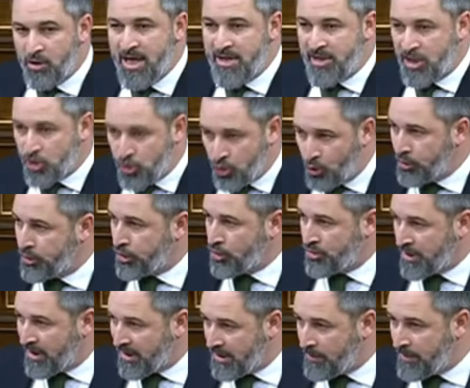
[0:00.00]
y de insultos
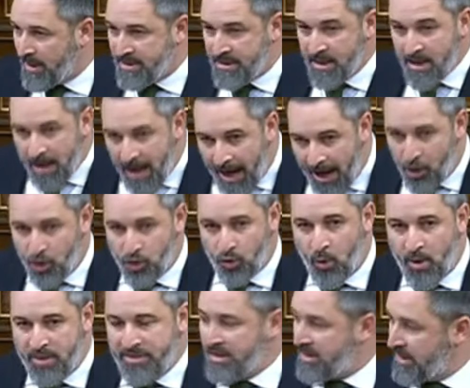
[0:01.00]
terribles a los
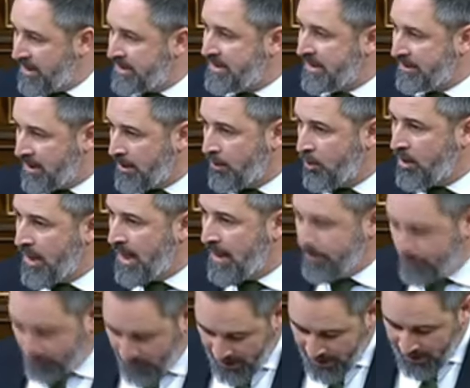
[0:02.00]
jueces en esta tribuna.
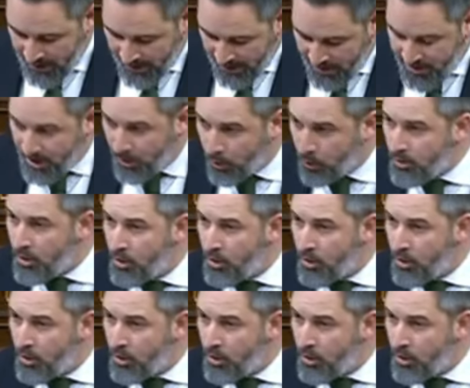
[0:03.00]
En segundo